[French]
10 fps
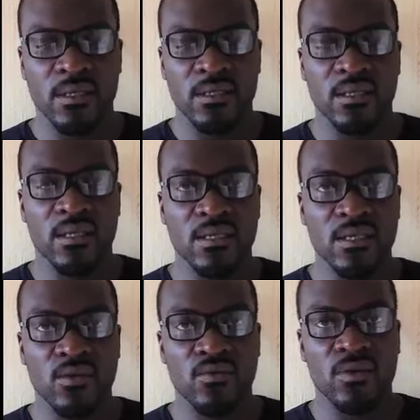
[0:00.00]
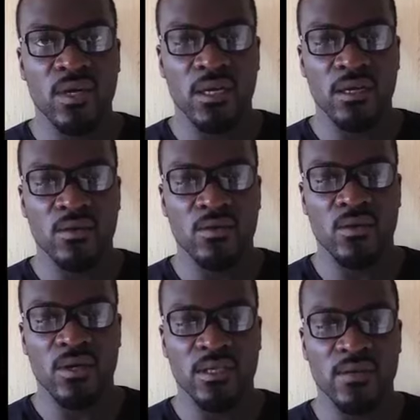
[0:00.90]
C'est ainsi que fut créé le
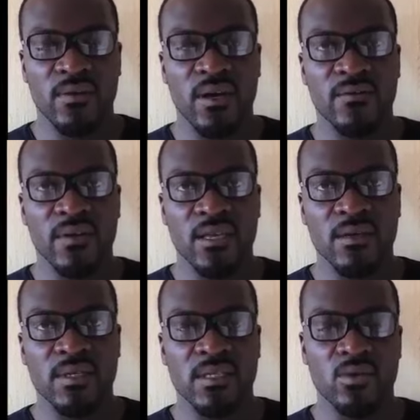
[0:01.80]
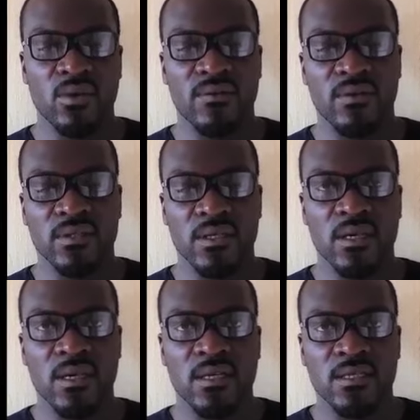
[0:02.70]
collectif africain des citoyens français,
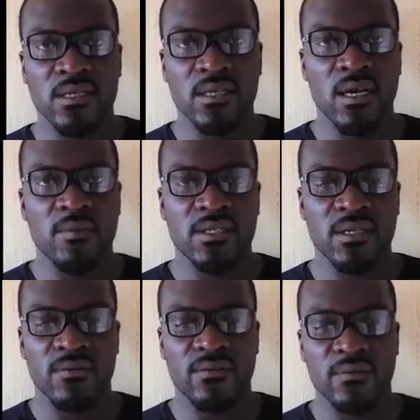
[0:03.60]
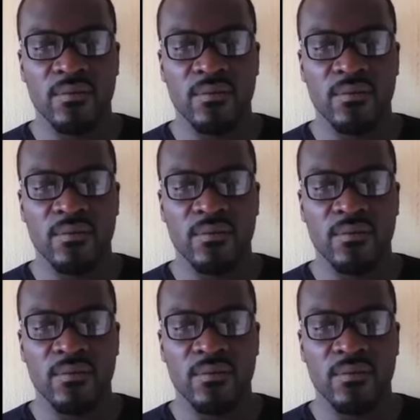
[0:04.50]
dit AMCF.